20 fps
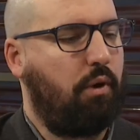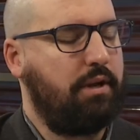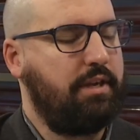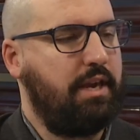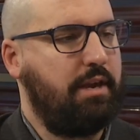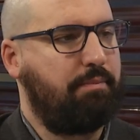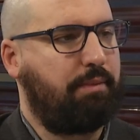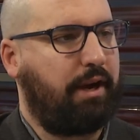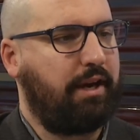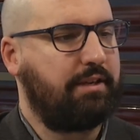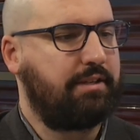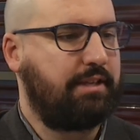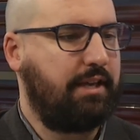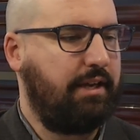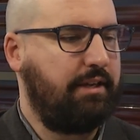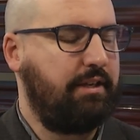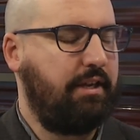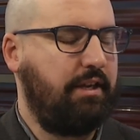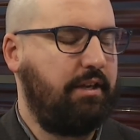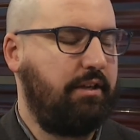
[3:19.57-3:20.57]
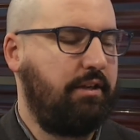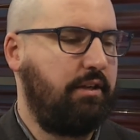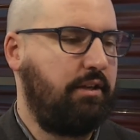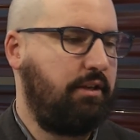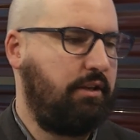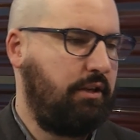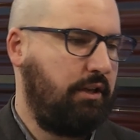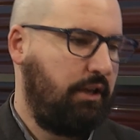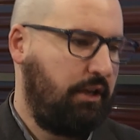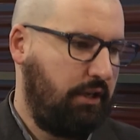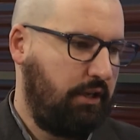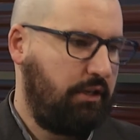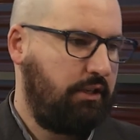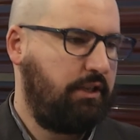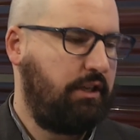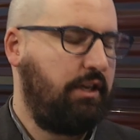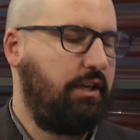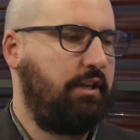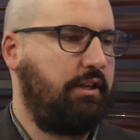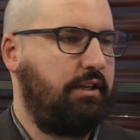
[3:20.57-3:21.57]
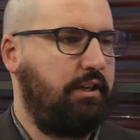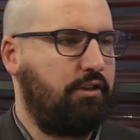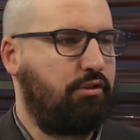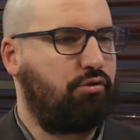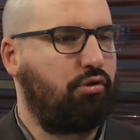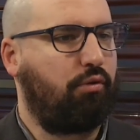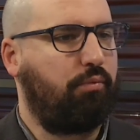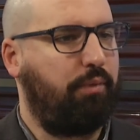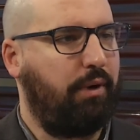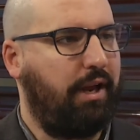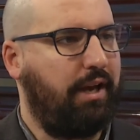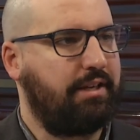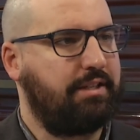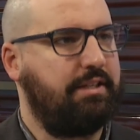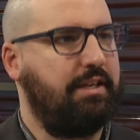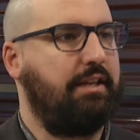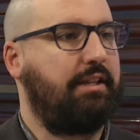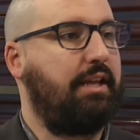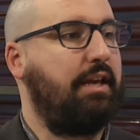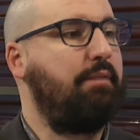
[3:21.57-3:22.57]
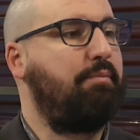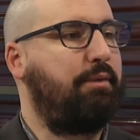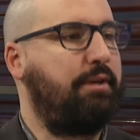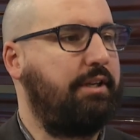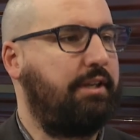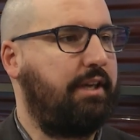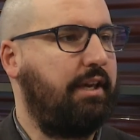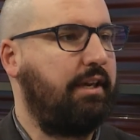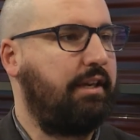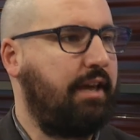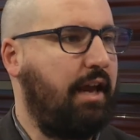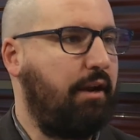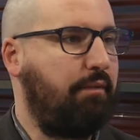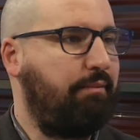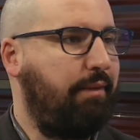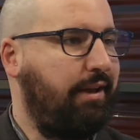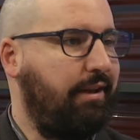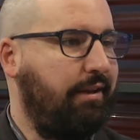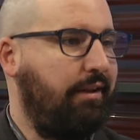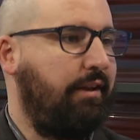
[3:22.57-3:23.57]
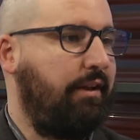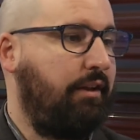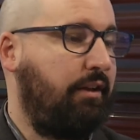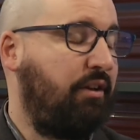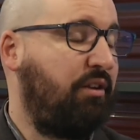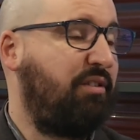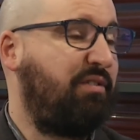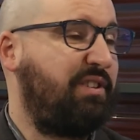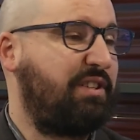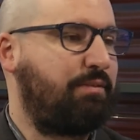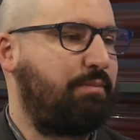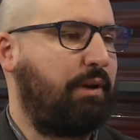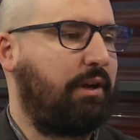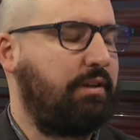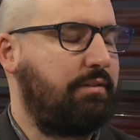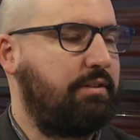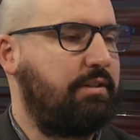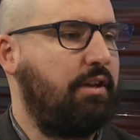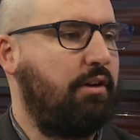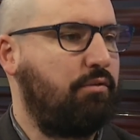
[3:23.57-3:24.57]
il est présent, il il est, sur place, il est impliqué également, euh, vice-président